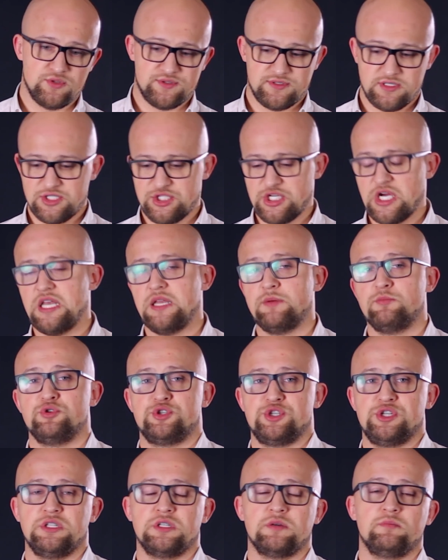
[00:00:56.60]
То есть вначале
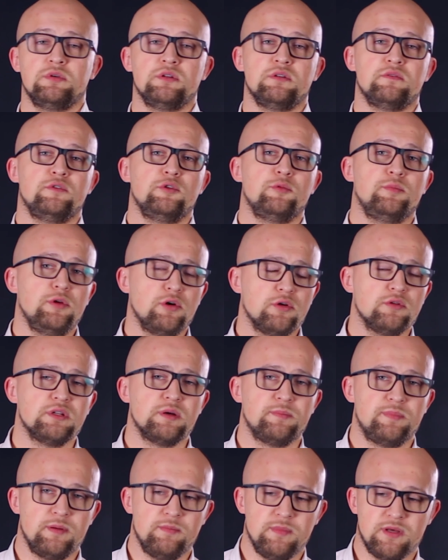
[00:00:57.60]
мужчина был влюблен,
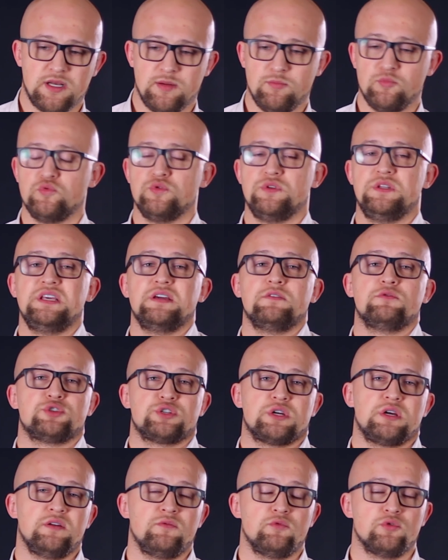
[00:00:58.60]
например, ему
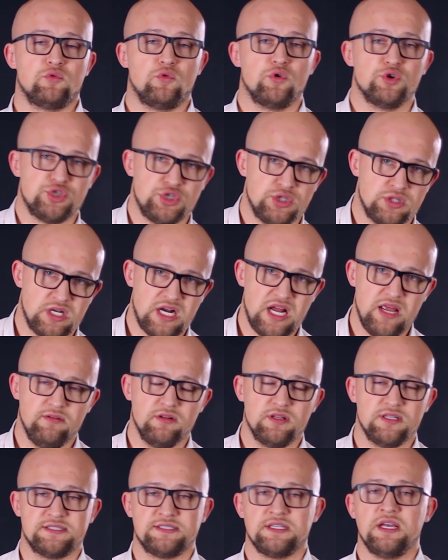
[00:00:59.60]
девушка его очень
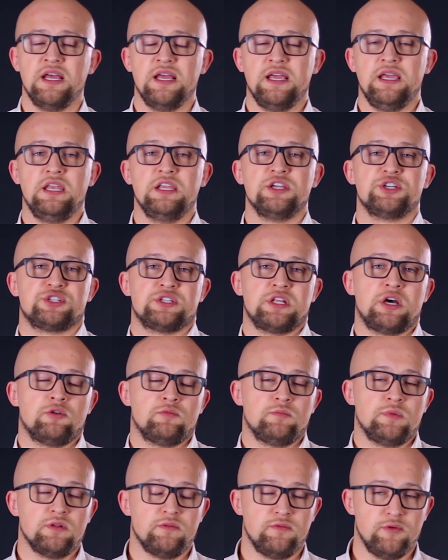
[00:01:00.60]
нравилась, или жена
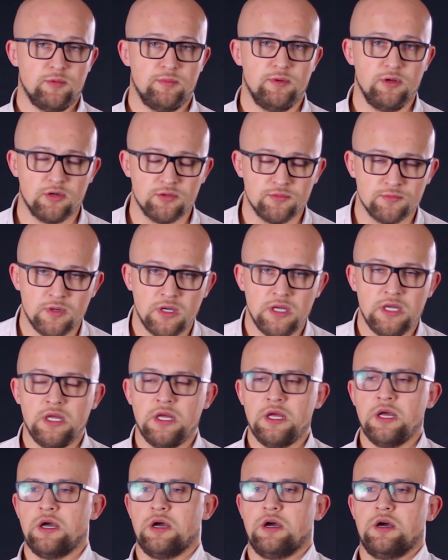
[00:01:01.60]
он был влюблен,
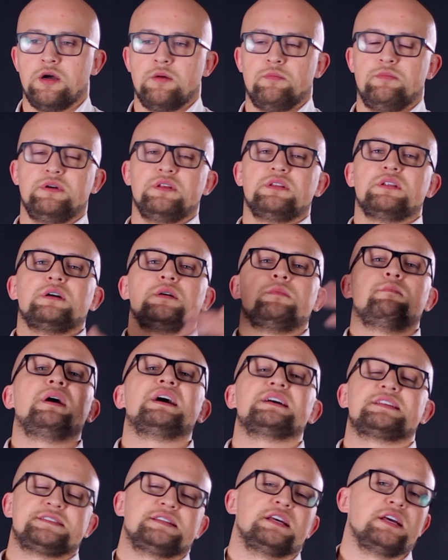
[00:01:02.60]
а, было
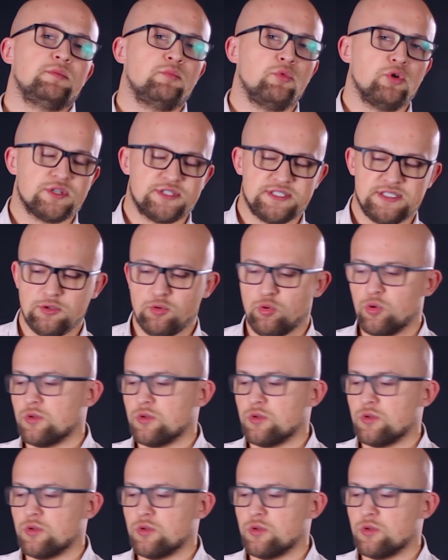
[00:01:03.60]
масса эмоций,